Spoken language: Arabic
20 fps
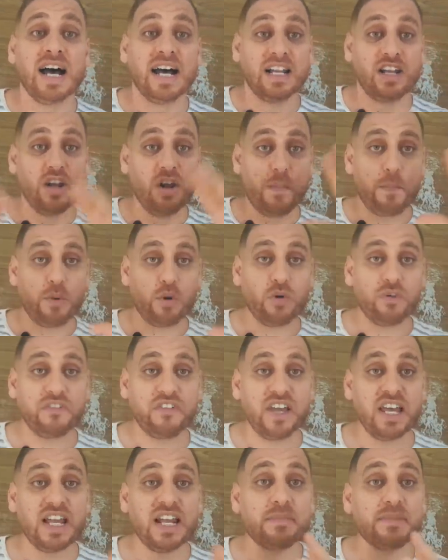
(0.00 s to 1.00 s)

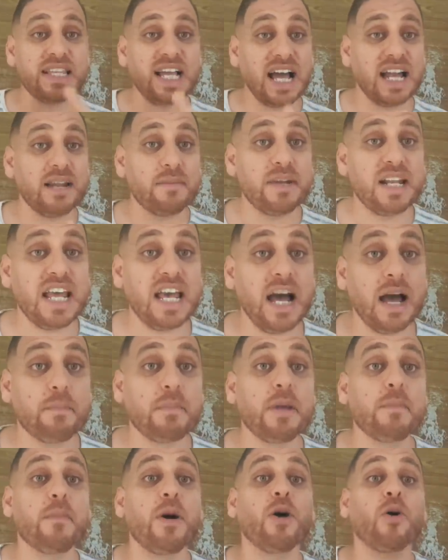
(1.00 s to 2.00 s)
البروفيل نتاع
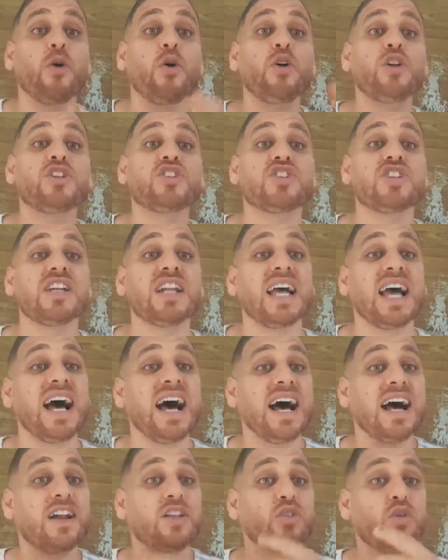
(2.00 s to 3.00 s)
الملاعبي ما قلتش
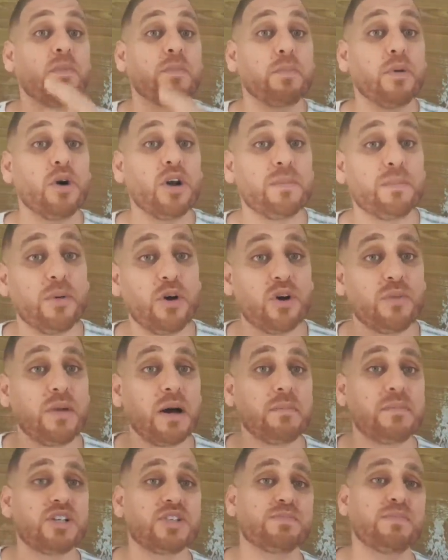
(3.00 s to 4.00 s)
نقارنوا بول بوجبا
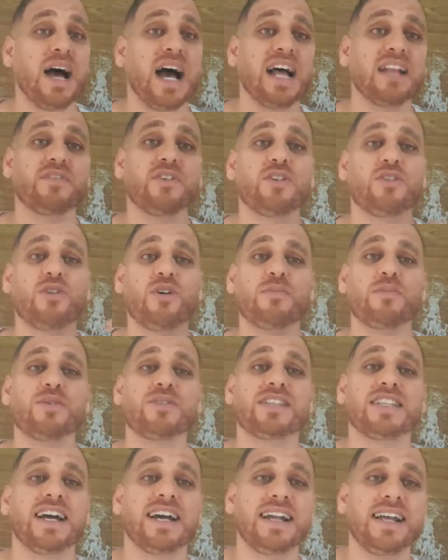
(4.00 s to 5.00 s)
باش بعد في
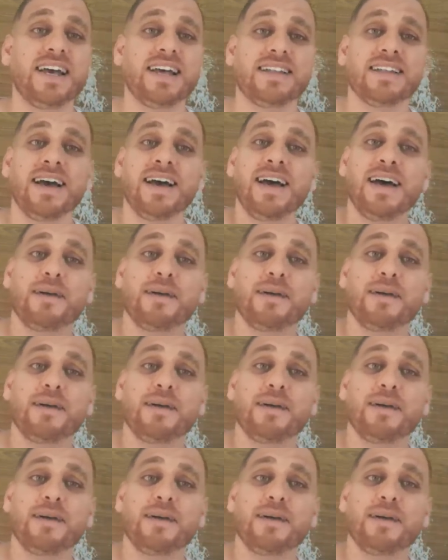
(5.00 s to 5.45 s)
الكومنتارات